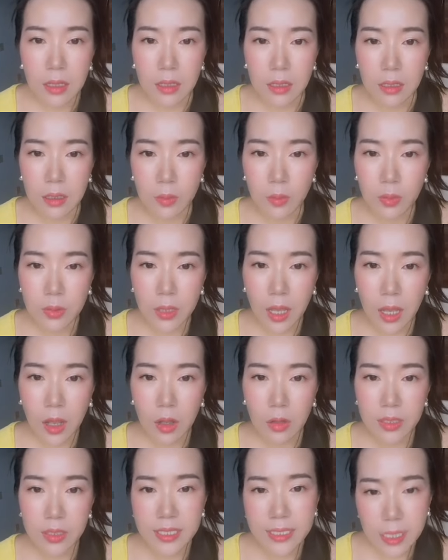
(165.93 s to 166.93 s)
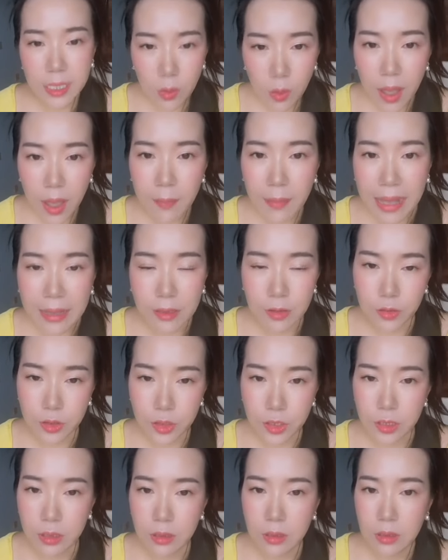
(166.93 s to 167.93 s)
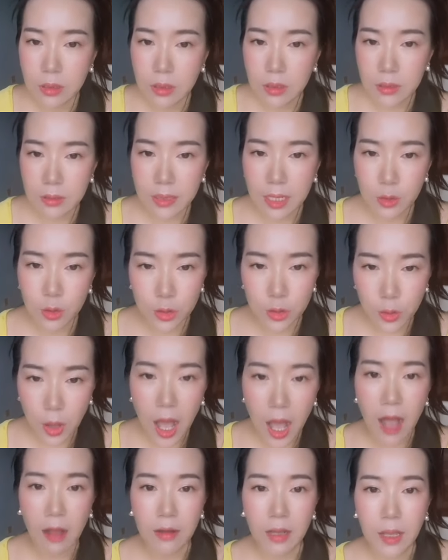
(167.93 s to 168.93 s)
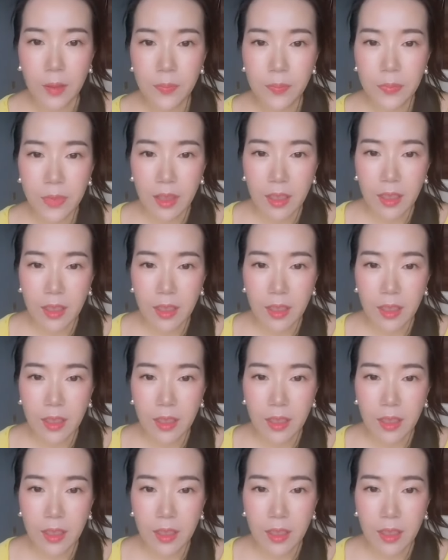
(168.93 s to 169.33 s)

呃，不到一千块吧，就是大壮就好了。